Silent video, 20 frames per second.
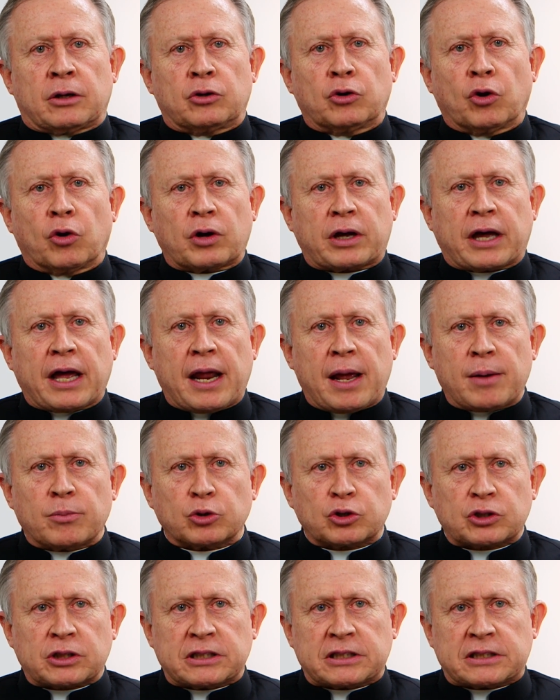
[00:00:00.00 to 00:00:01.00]
Não
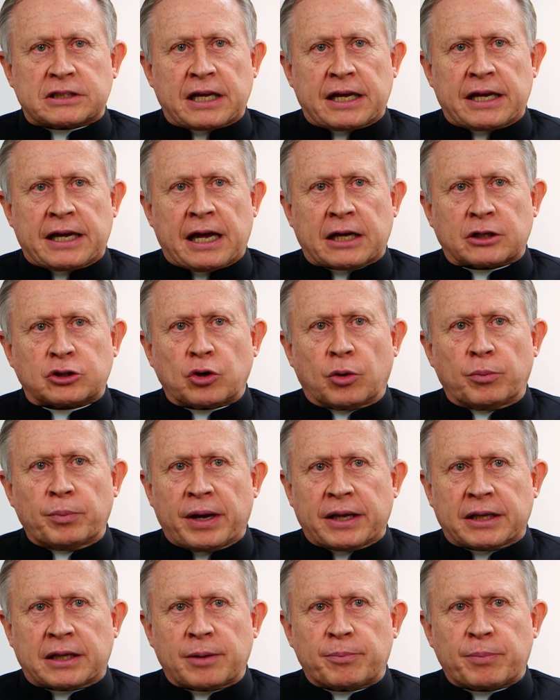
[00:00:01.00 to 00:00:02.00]
queremos que esteja
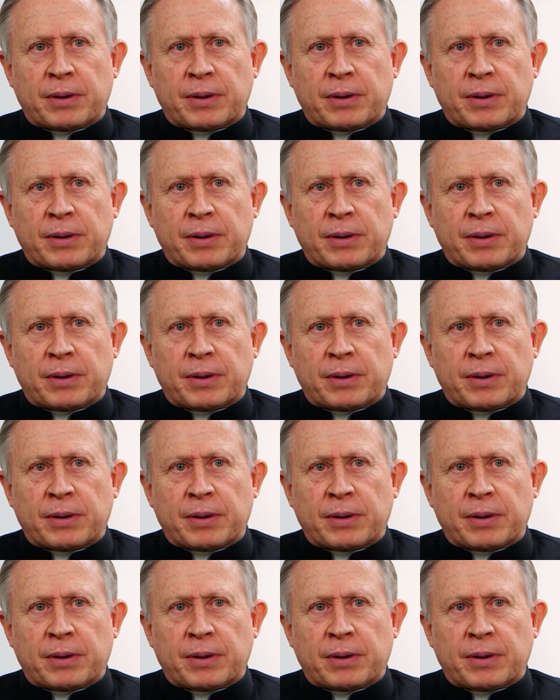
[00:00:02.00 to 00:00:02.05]
somente